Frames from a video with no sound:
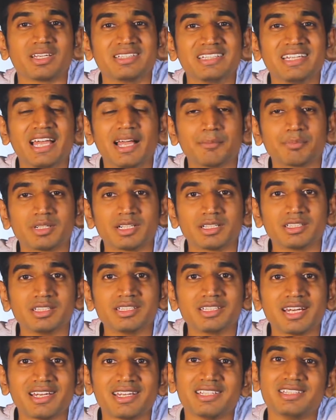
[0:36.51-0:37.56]
ये ऐप करती
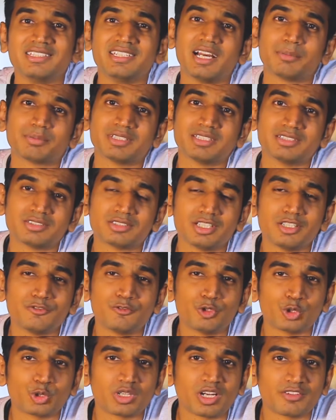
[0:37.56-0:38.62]
क्या है ये आपके स्टिल
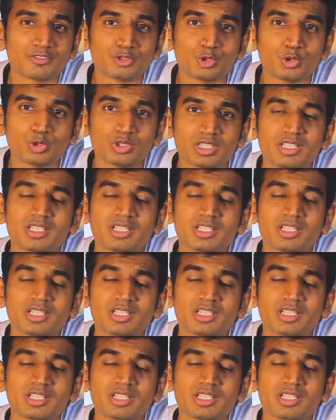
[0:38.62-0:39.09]
फोटोग्राफ्स जो होते